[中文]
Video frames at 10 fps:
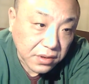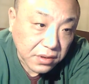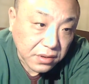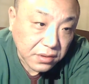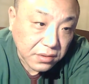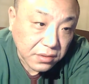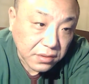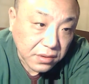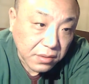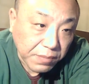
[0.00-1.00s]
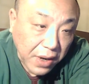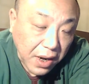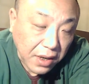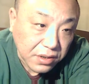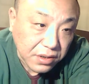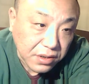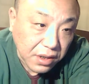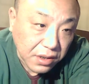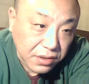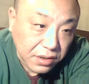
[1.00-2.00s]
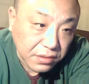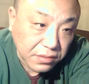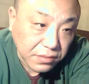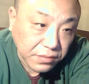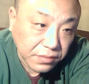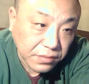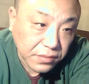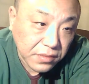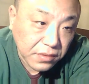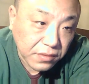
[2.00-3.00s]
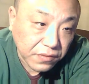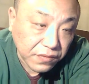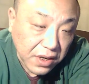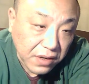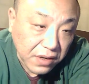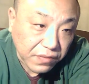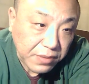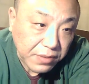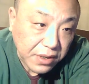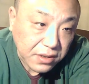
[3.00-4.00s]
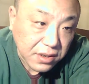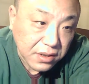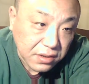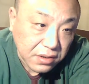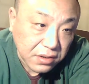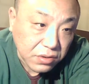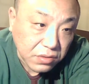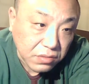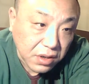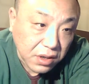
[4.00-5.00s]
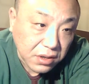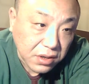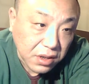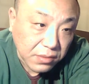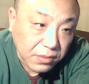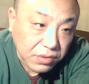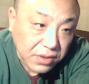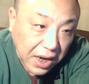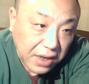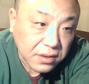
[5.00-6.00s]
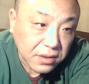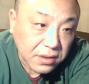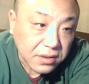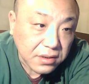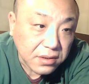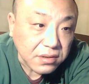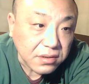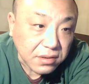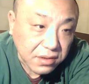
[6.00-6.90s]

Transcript: 你们绑架劫持人质，非法诈骗集资数额特别巨大，是死刑。